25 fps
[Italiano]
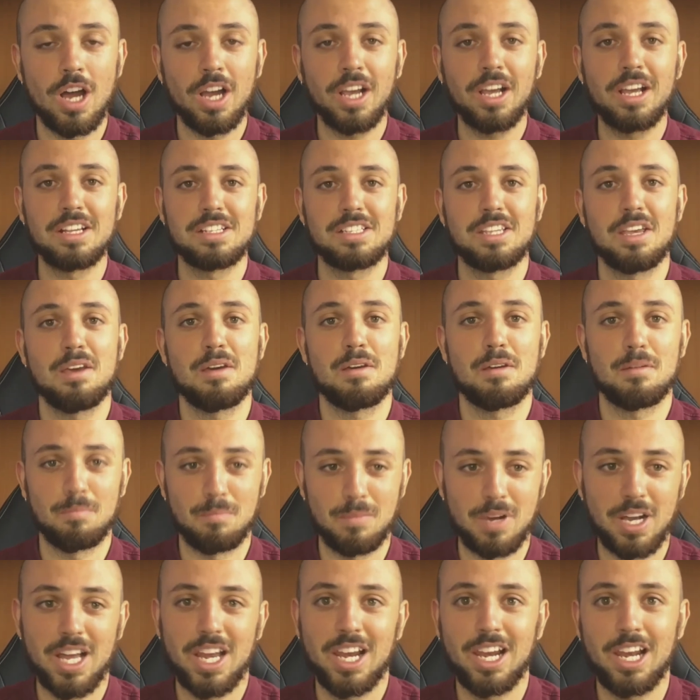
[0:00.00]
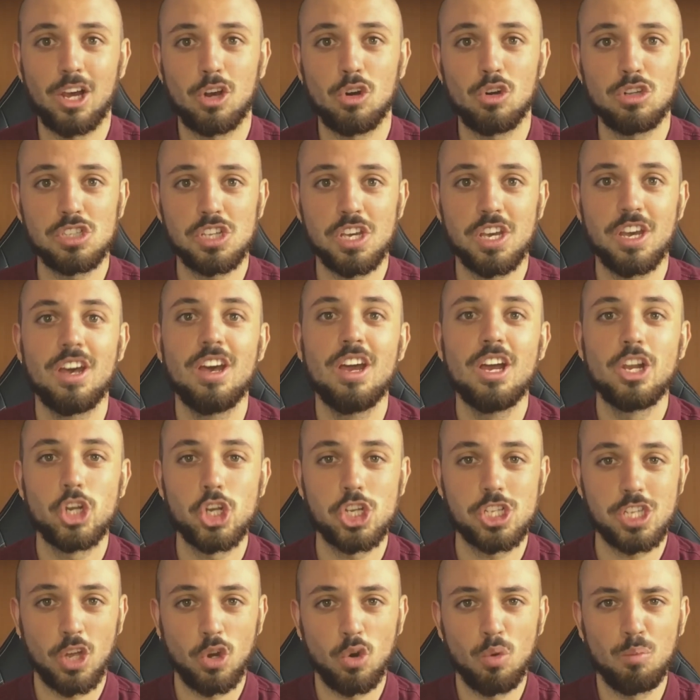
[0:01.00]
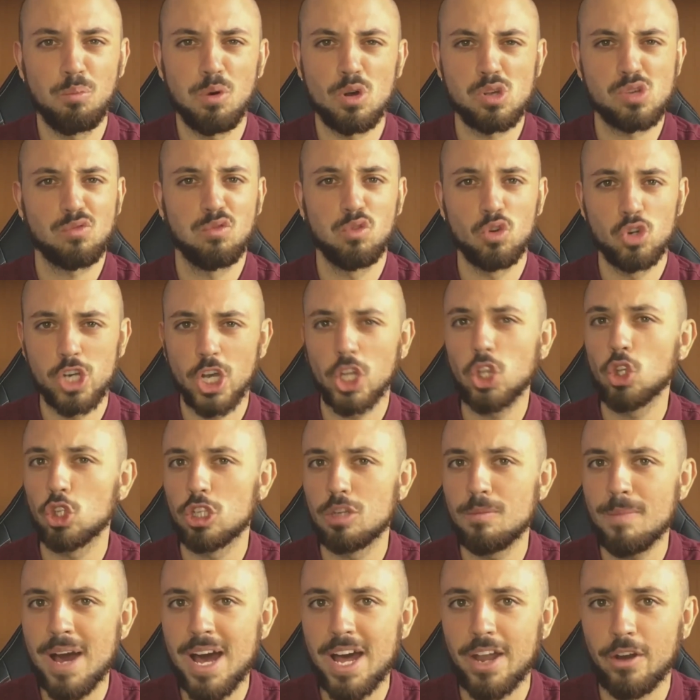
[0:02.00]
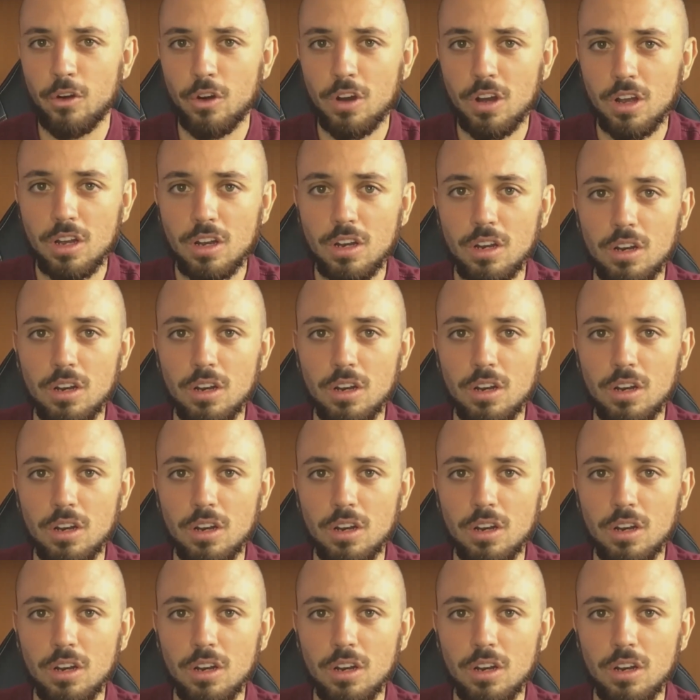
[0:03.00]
anche se magari le cose ci stanno un po' sfuggendo di mano.